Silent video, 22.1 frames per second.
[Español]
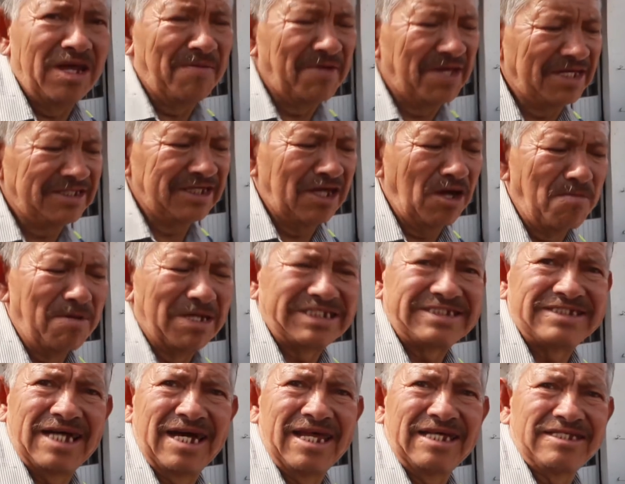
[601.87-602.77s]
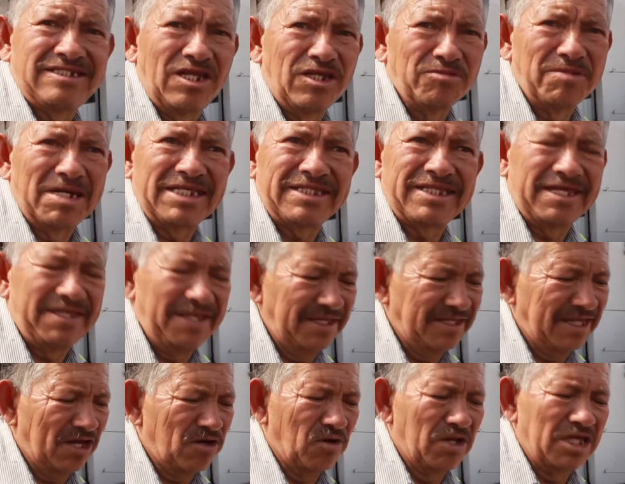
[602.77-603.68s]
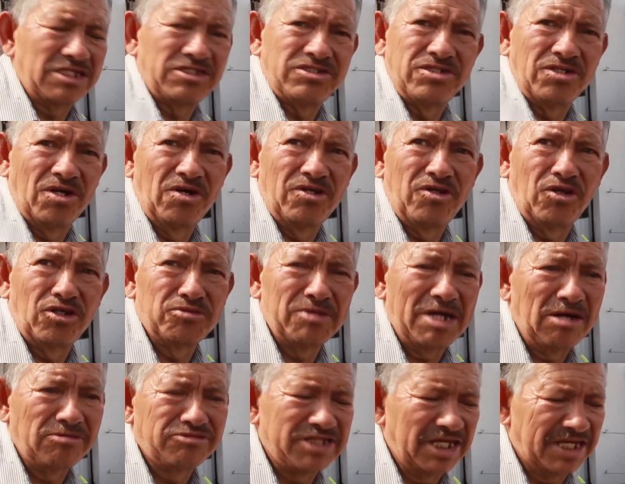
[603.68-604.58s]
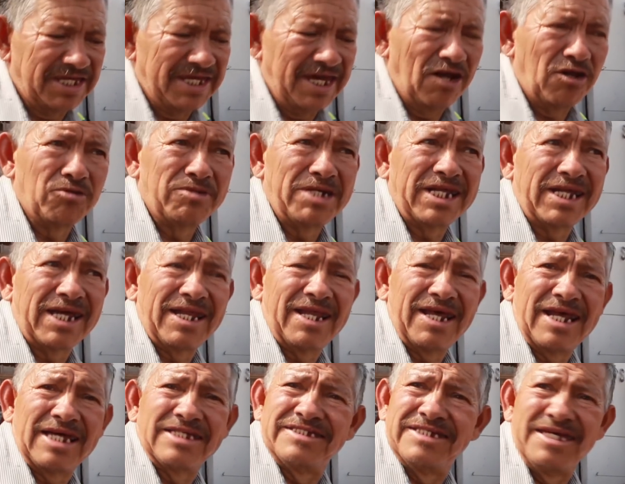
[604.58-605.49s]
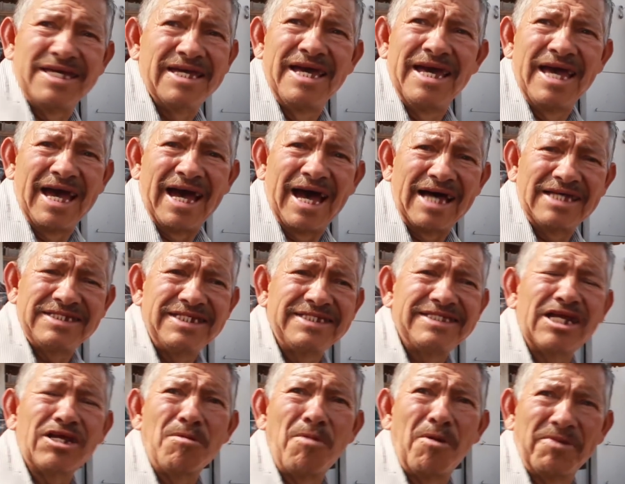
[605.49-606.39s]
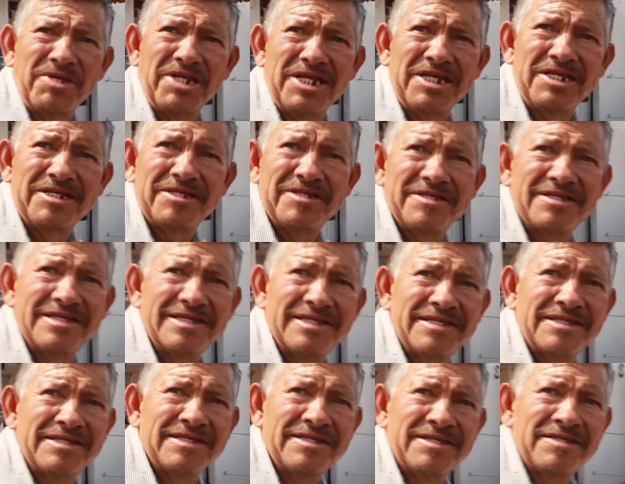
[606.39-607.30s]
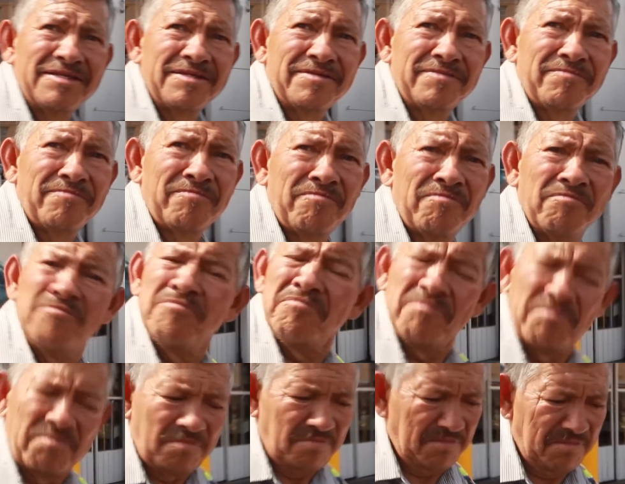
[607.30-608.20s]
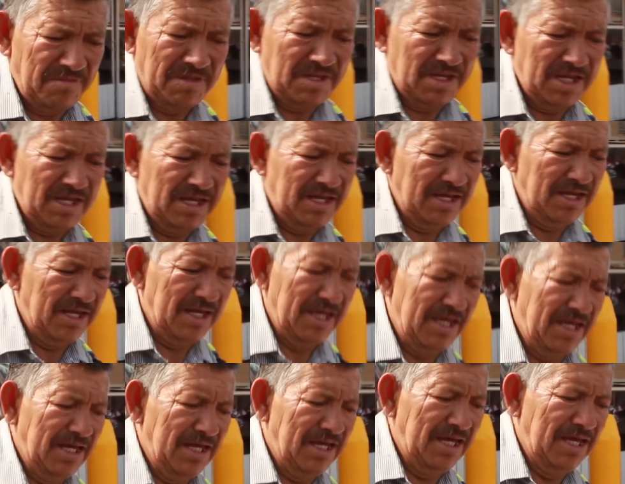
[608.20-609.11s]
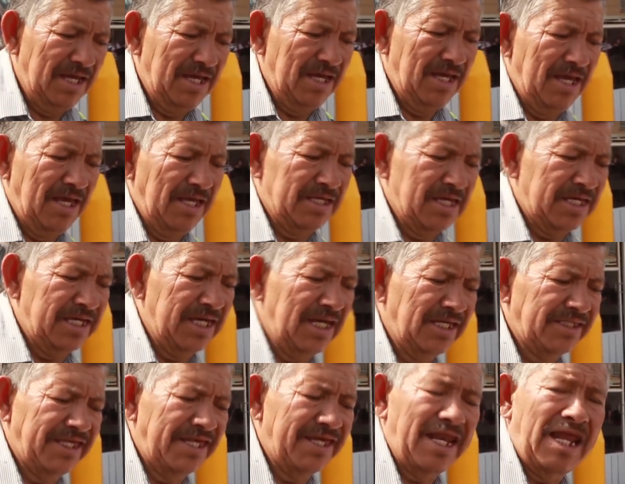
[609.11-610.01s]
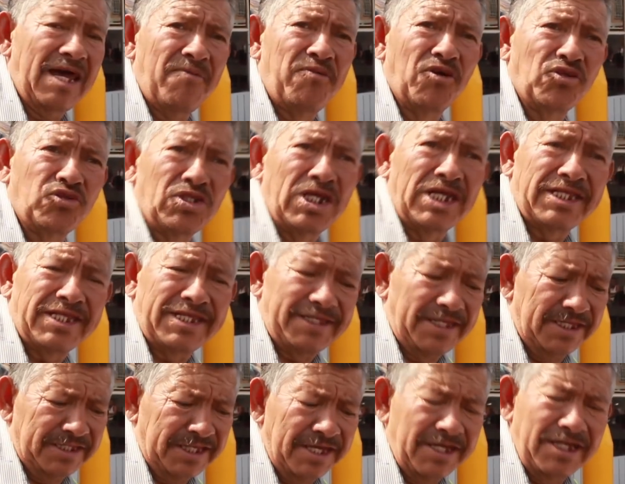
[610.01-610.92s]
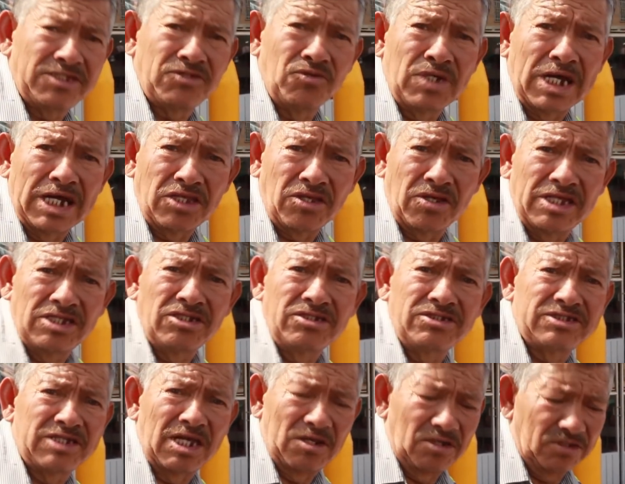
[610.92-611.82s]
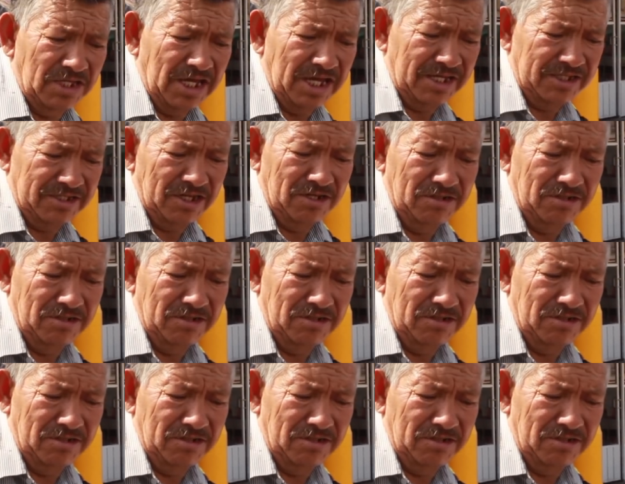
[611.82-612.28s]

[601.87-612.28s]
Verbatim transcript: la verdad, así como están, así los voy a tener de colección, los voy a obsequiar, los voy a regalar así, así tal como vienen. Así destruidos con la historia ya que traen detrás, ¿no? El que quiera tener la fortuna de tener un este carrito de esos, se los, da,